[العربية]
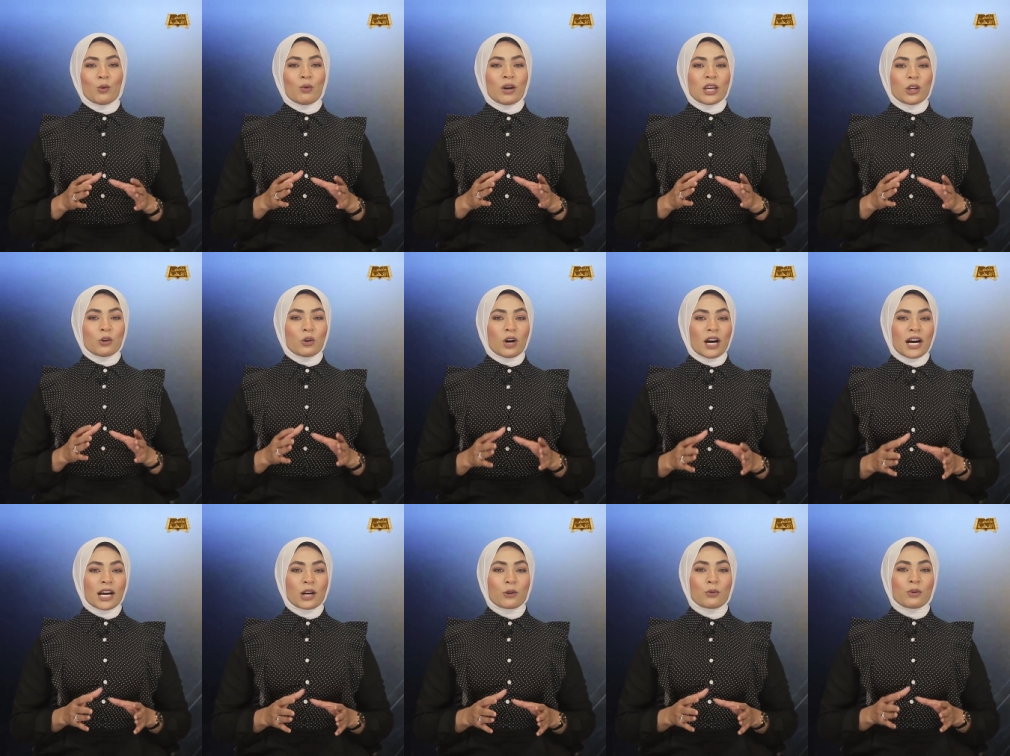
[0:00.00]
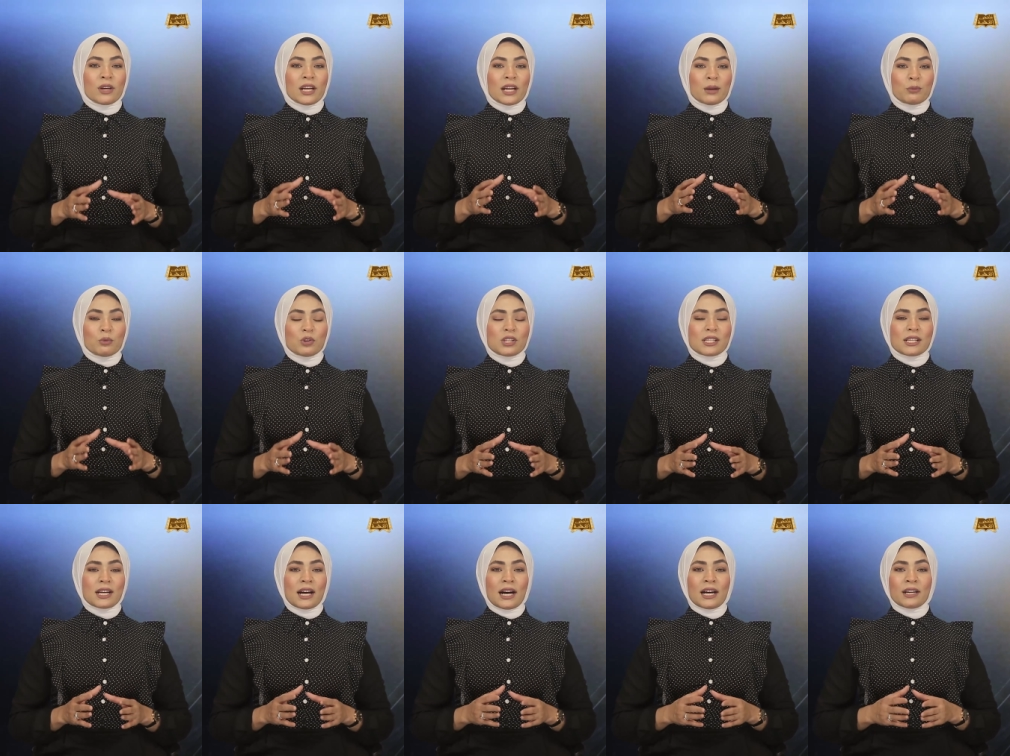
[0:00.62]
ويهرول
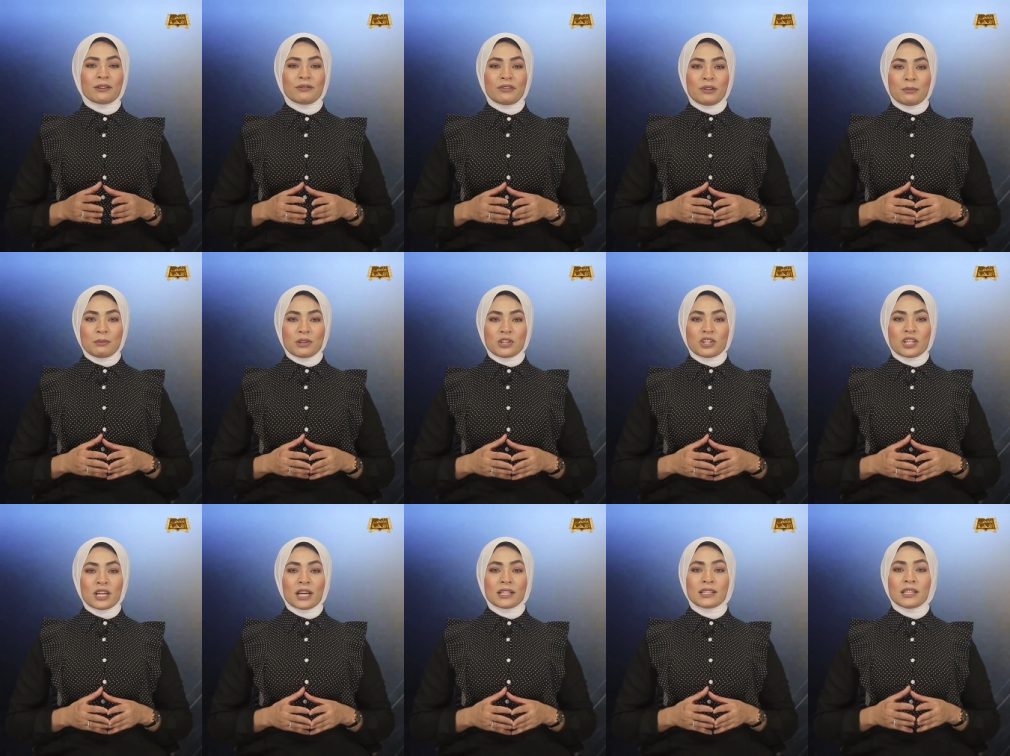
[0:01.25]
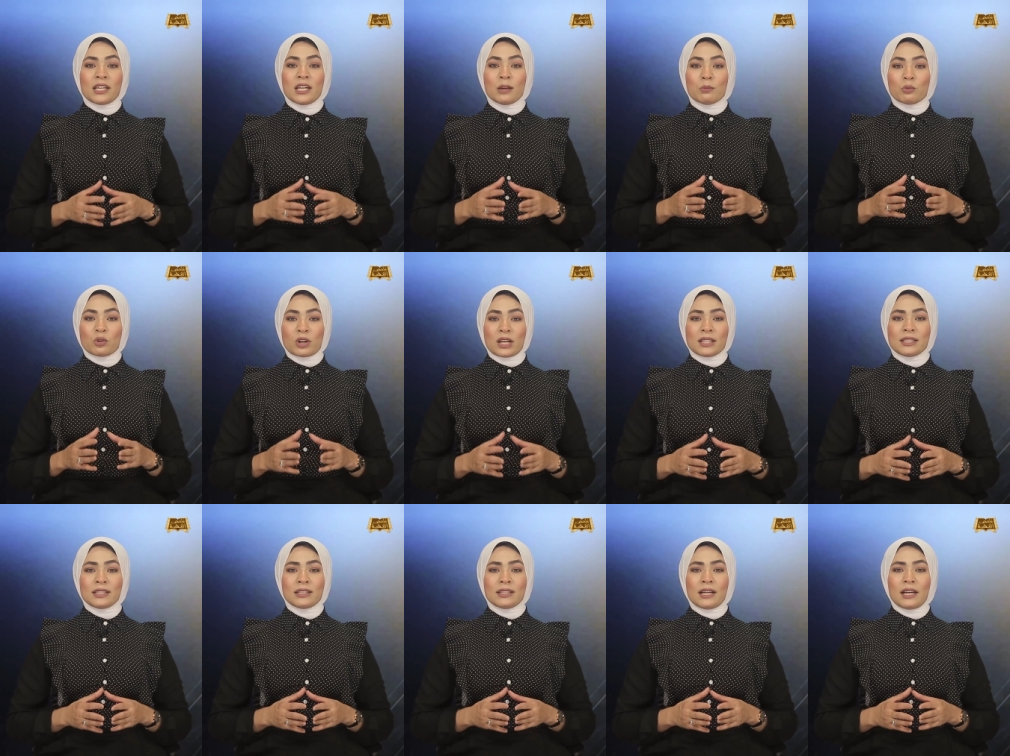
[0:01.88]
مسرعا في مشيته
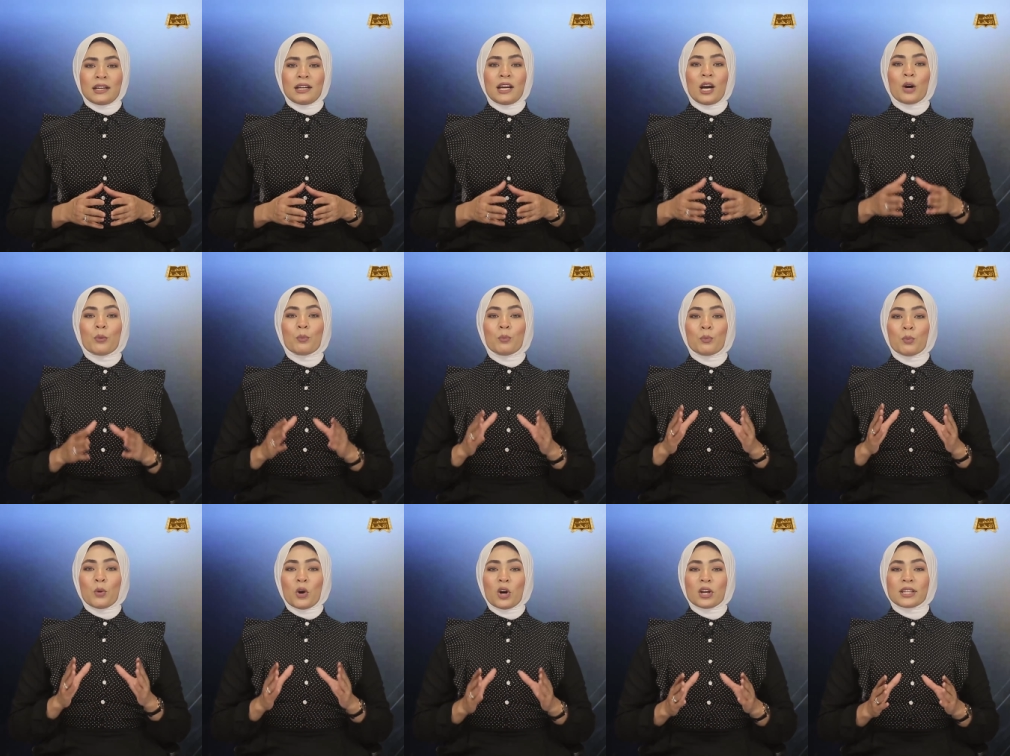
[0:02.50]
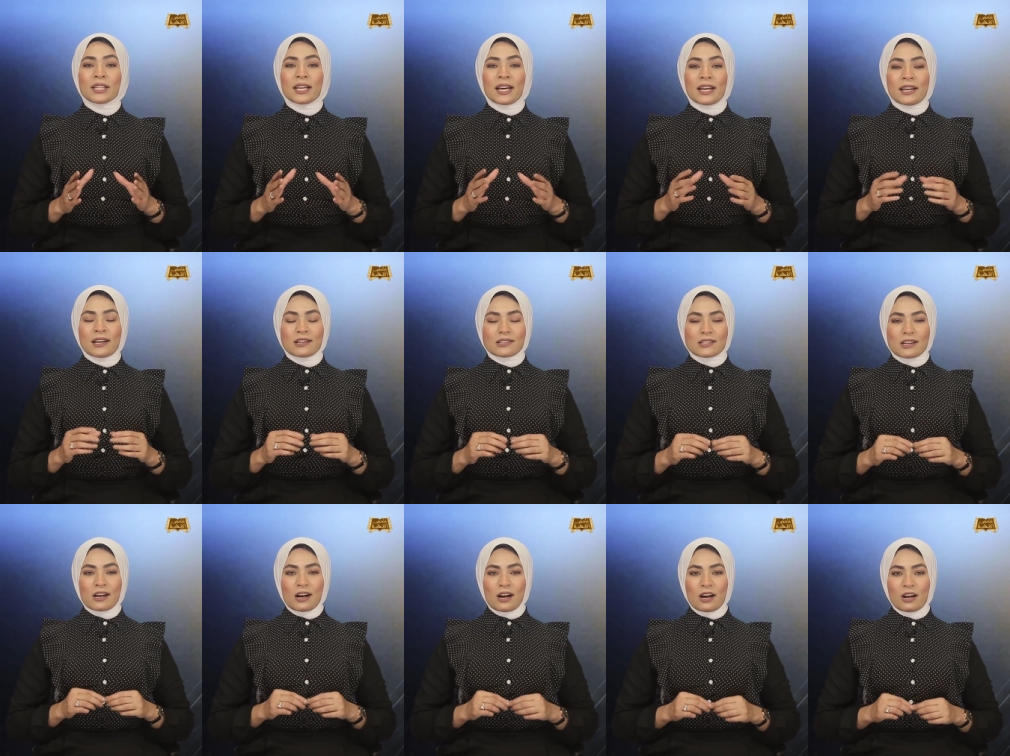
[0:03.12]
مرددا مؤتة يا
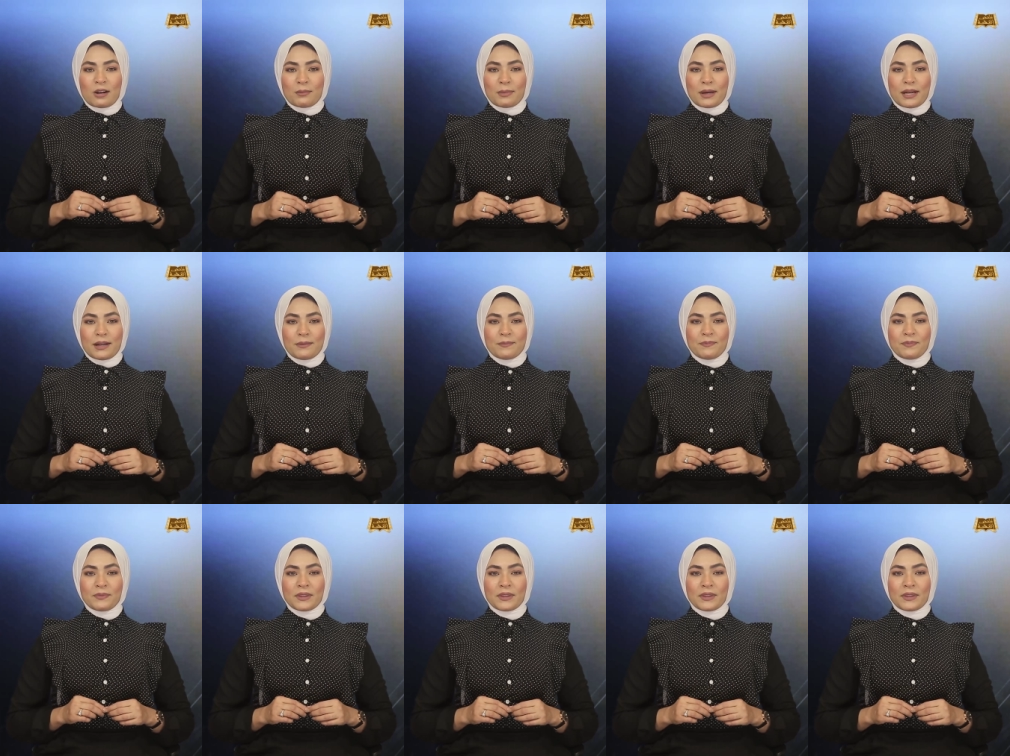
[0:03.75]
صحابة